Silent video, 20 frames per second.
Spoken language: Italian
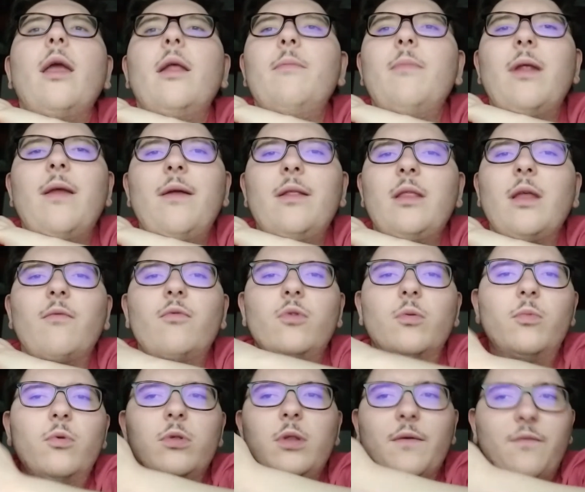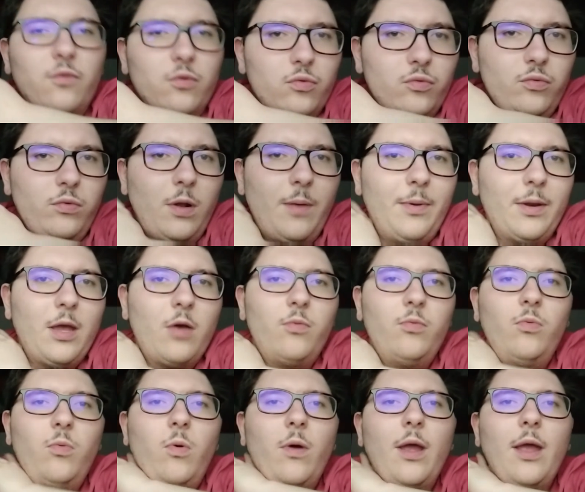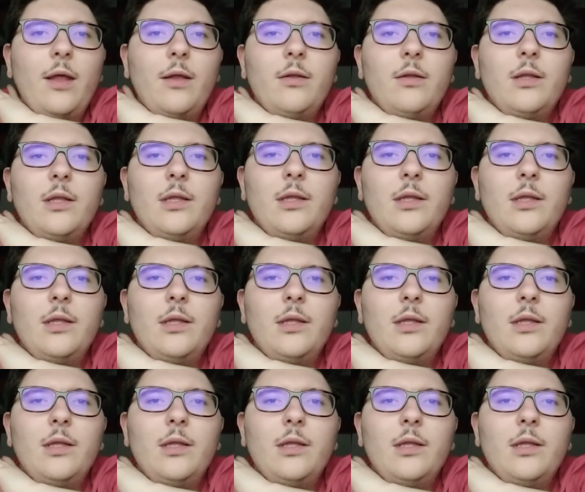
il Benevento ha avuto molta fortuna perché comunque mh,